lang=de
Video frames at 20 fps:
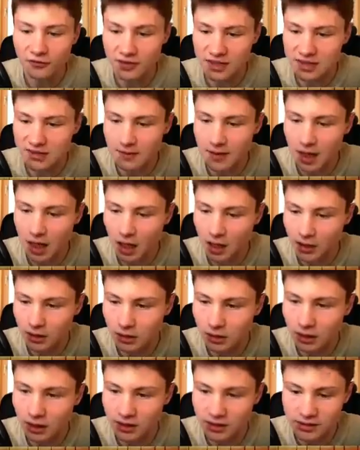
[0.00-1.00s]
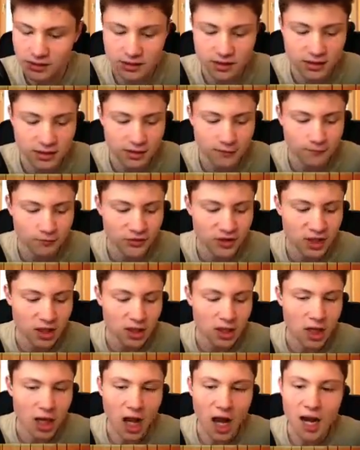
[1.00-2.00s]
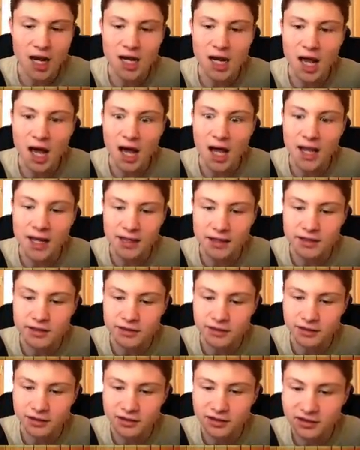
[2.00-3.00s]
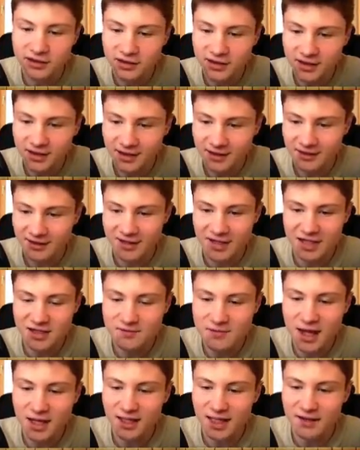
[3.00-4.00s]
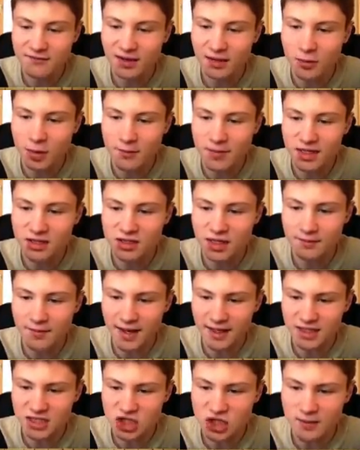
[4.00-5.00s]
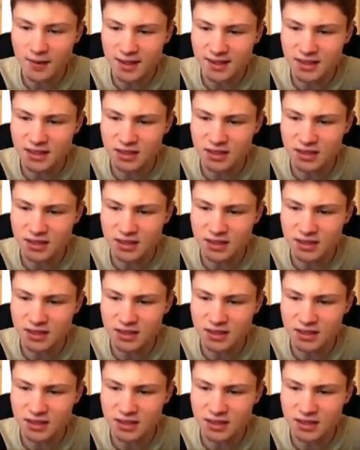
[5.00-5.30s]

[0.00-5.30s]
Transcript: Und zwar ganz alleine. Denn das macht einfach im Moment so am meisten Spaß.